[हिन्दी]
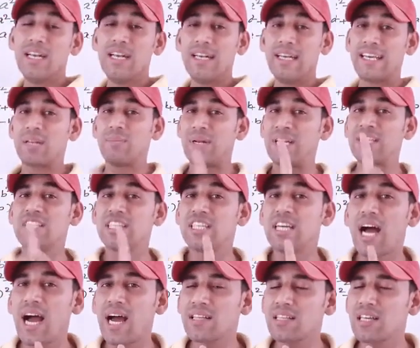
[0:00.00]
लेकिन मैंने
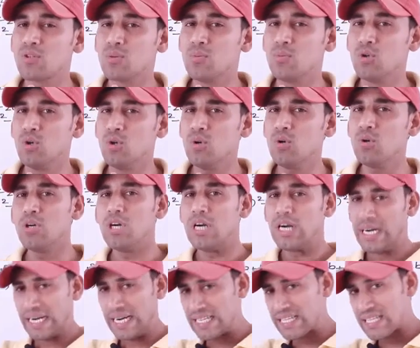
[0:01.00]
सिखाया था तुमको
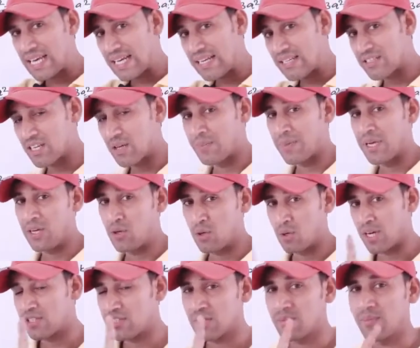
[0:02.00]
रेशनलाइजेशन में
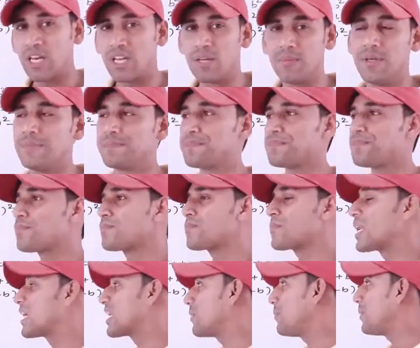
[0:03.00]
इंट्रोडक्शन वाले में
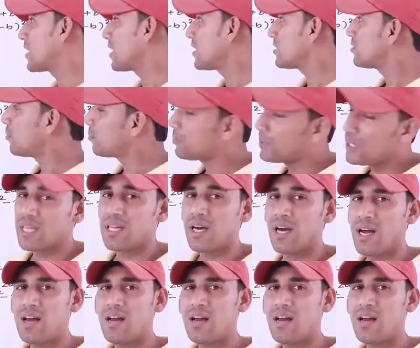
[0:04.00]
कि बेटा जब भी ना